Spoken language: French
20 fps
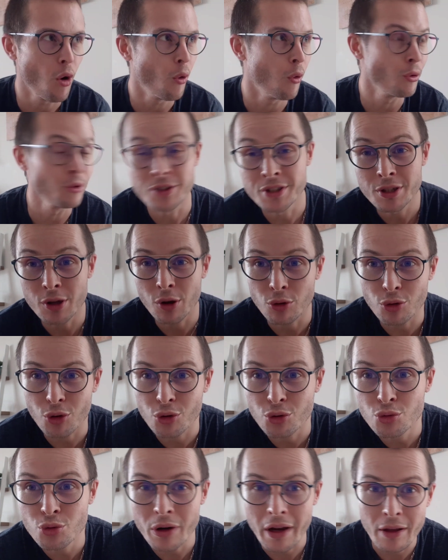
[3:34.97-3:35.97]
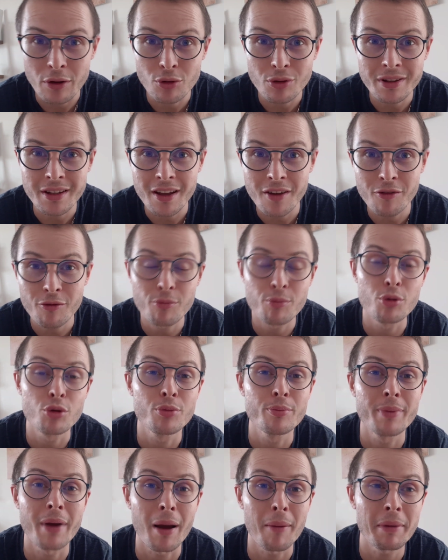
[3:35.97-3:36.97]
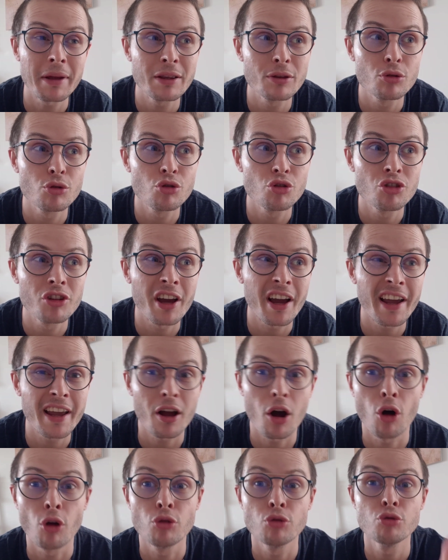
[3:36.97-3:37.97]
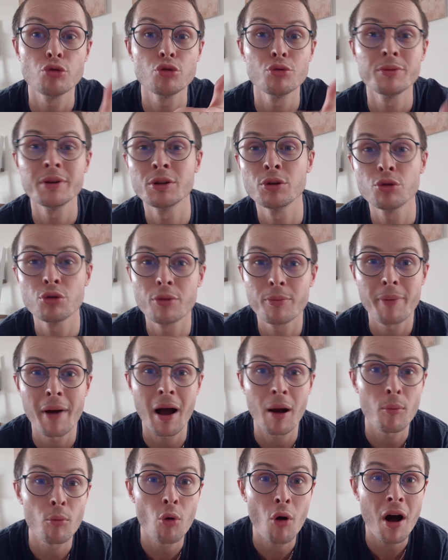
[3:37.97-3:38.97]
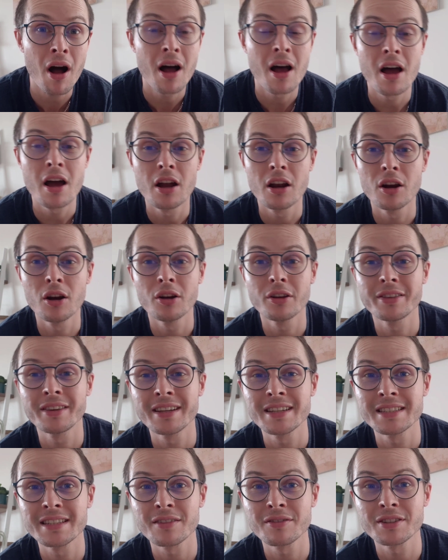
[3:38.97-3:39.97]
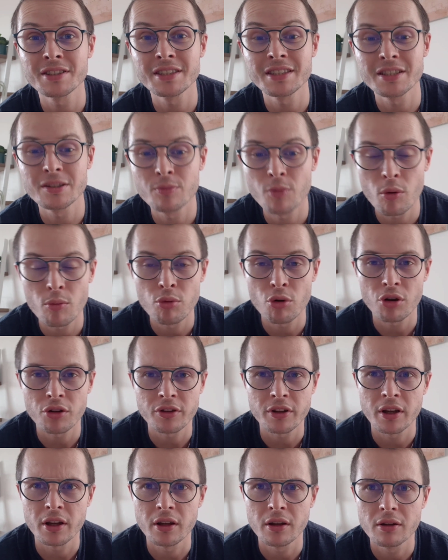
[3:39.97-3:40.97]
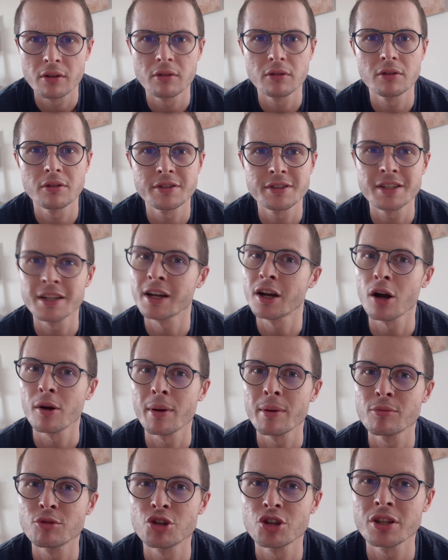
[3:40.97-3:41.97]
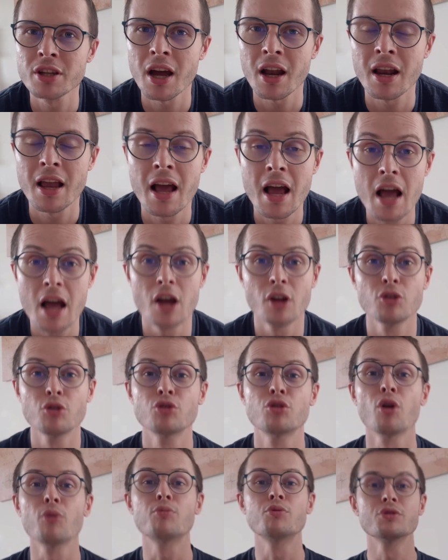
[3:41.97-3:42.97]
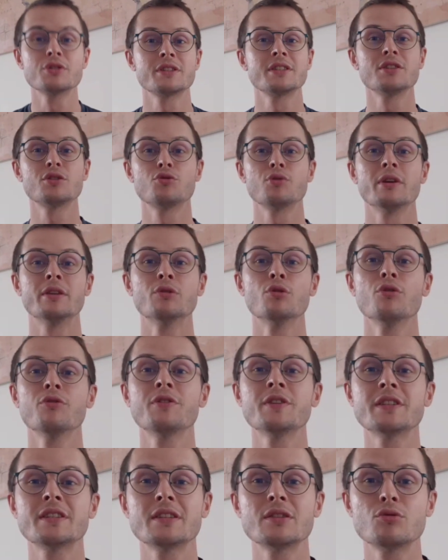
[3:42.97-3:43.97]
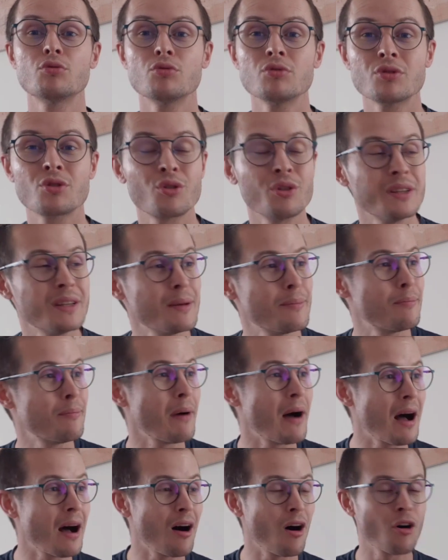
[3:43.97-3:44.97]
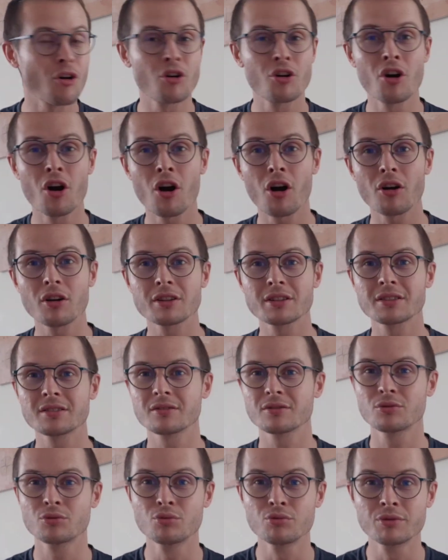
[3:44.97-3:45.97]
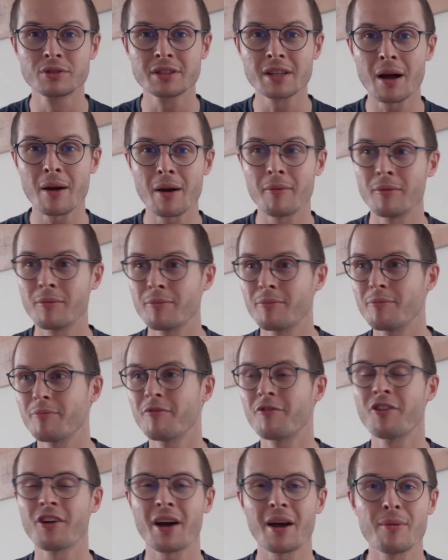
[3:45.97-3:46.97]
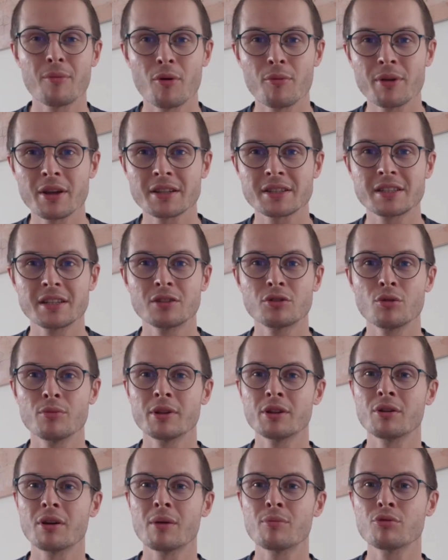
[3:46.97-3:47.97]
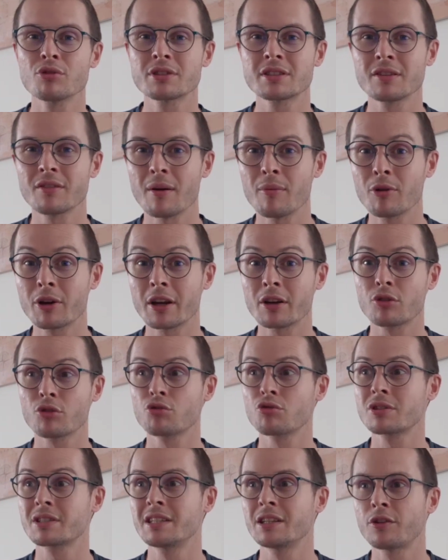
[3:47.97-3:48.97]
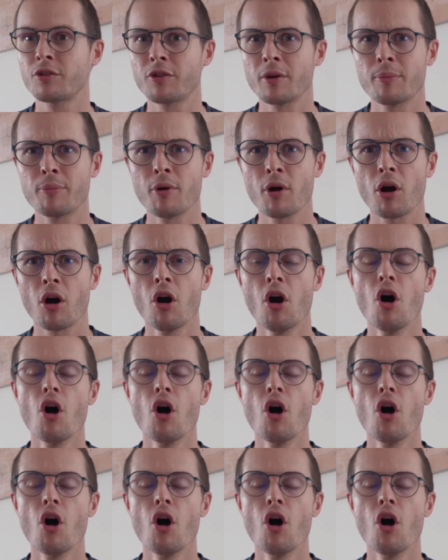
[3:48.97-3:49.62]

on dit entre nous qu'un ETF peut te permettre de gérer en une minute par mois tes investissements boursiers. C'est quand même génial. D'autant plus si tu es novice, si tu ne connais pas encore tout ça vraiment bien, si le domaine de la bourse c'est vraiment quelque chose qui te fait peur,